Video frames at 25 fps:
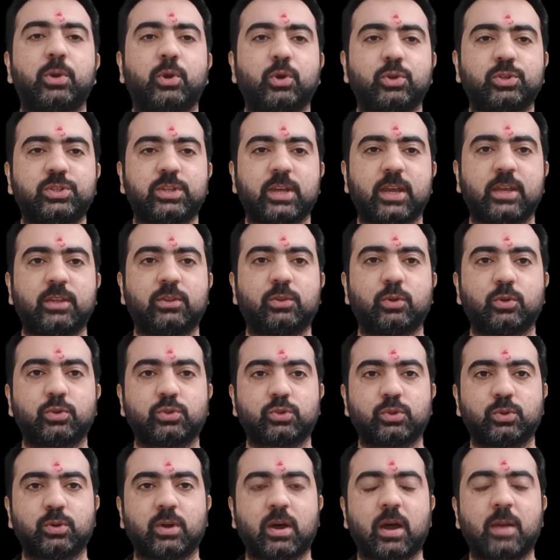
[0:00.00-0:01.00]
सभी को जय हिंद
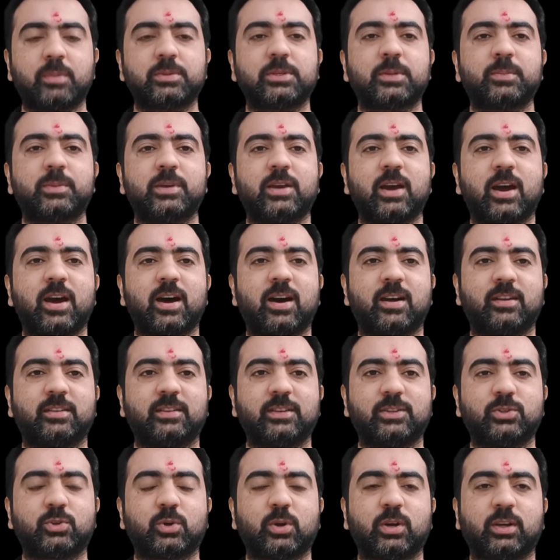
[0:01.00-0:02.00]
दोस्तों आप सभी का
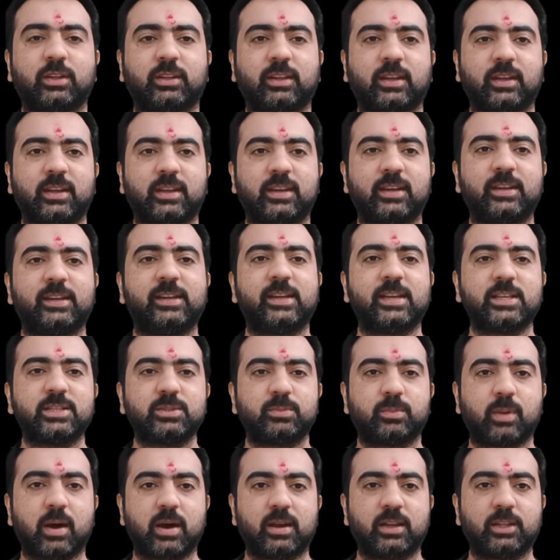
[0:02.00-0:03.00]
हार्दिक स्वागत है
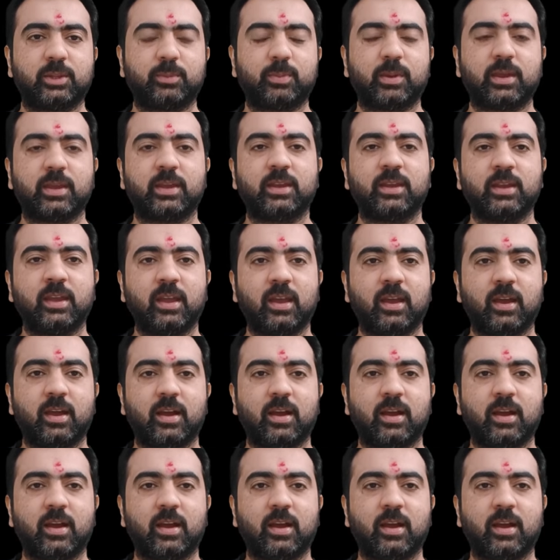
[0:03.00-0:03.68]
इंडिया भारत पे